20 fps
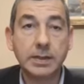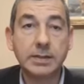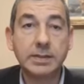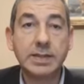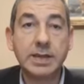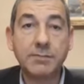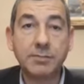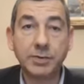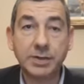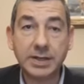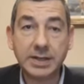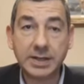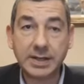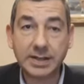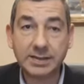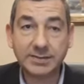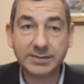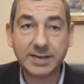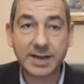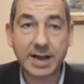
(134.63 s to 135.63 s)
Devo
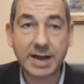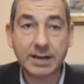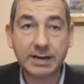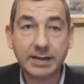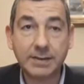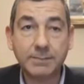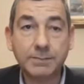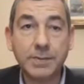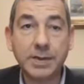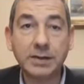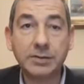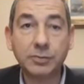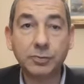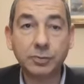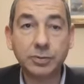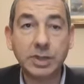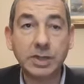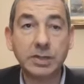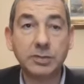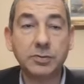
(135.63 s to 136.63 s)
ringraziare per
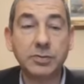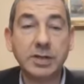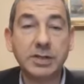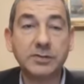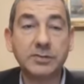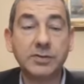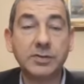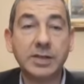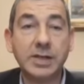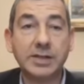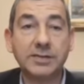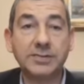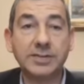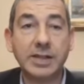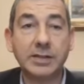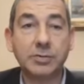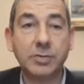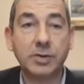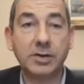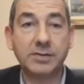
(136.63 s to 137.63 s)
tutte le donazioni che
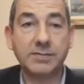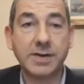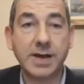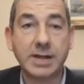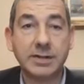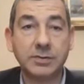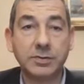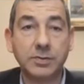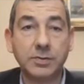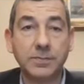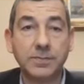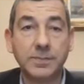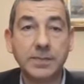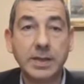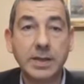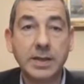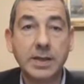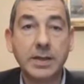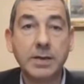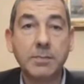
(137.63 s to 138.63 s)
stanno arrivando.
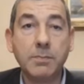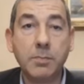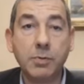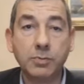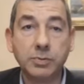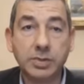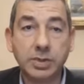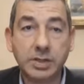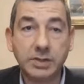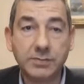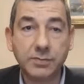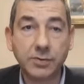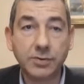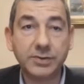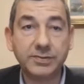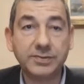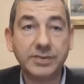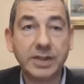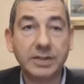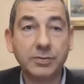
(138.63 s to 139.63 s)
Molti di
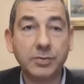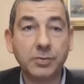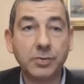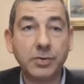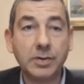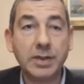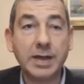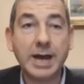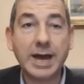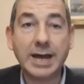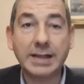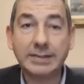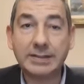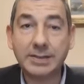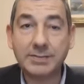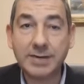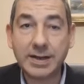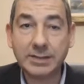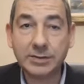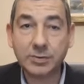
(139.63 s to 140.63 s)
voi stanno
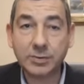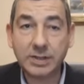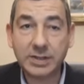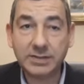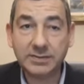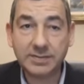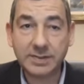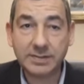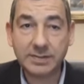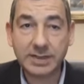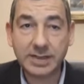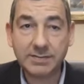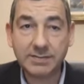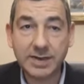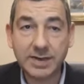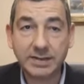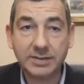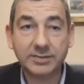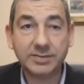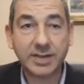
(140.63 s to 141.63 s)
attivando
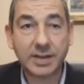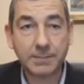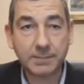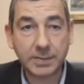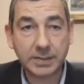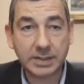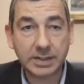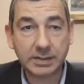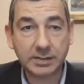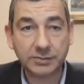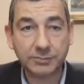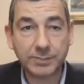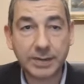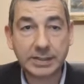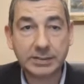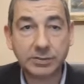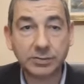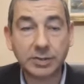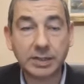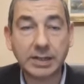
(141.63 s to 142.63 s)
iniziative, sempre nel
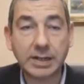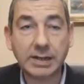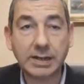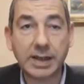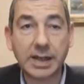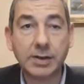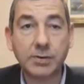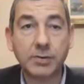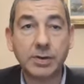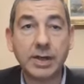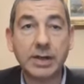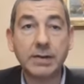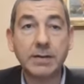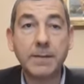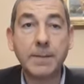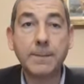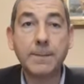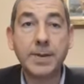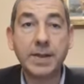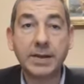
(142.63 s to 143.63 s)
rispetto delle regole,
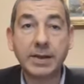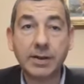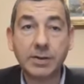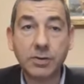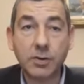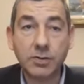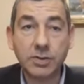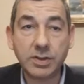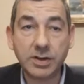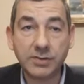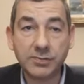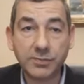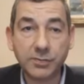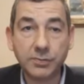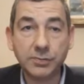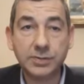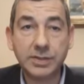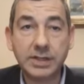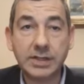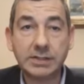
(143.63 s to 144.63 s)
per raccogliere
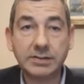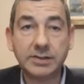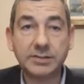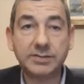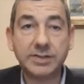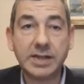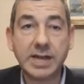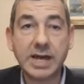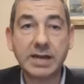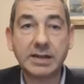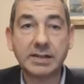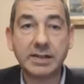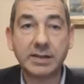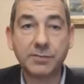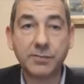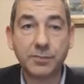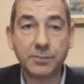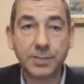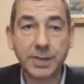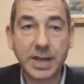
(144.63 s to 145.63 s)
fondi da destinare ad
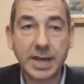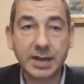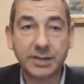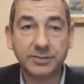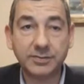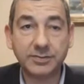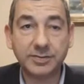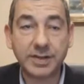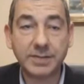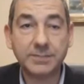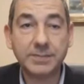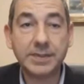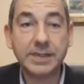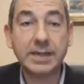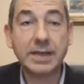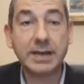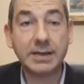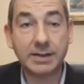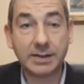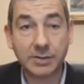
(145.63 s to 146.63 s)
AVPS,
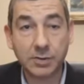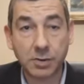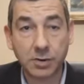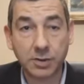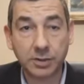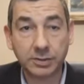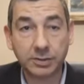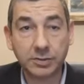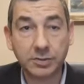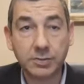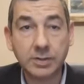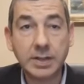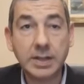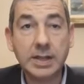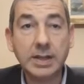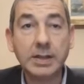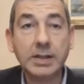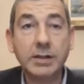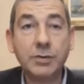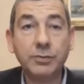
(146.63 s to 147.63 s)
che ricordo
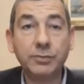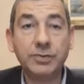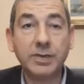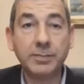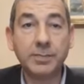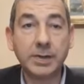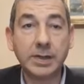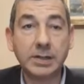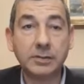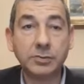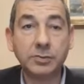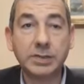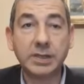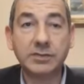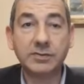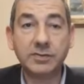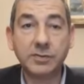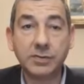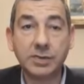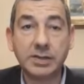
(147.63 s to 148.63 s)
li usa per le
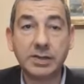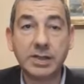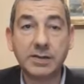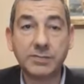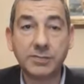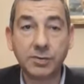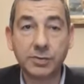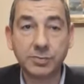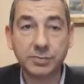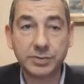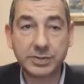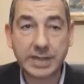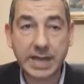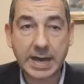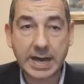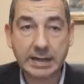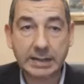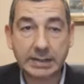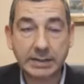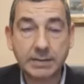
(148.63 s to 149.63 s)
dotazioni dei
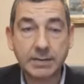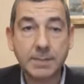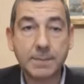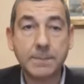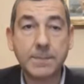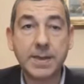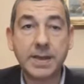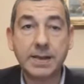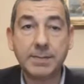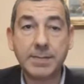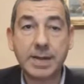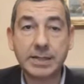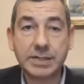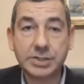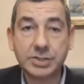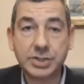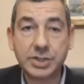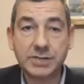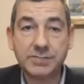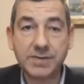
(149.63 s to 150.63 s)
volontari, per i
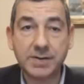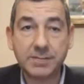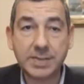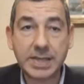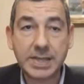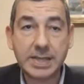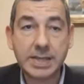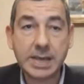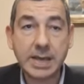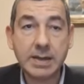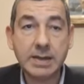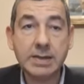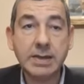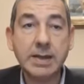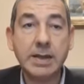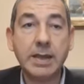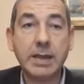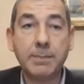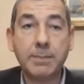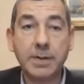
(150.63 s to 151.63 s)
medici di famiglia
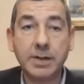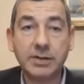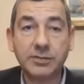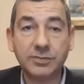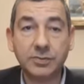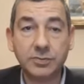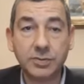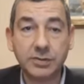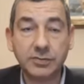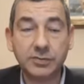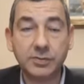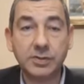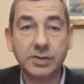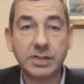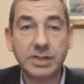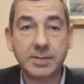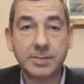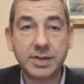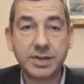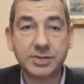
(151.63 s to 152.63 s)
e per le situazioni
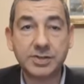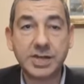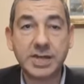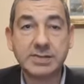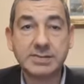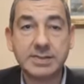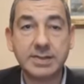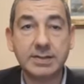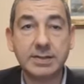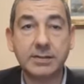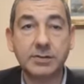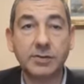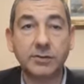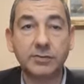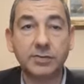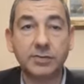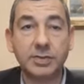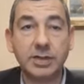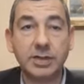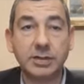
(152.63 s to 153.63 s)
di emergenza del
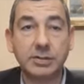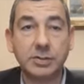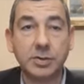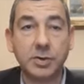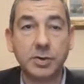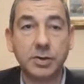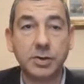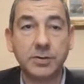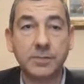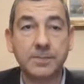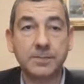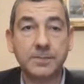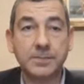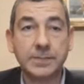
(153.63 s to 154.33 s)
nostro territorio.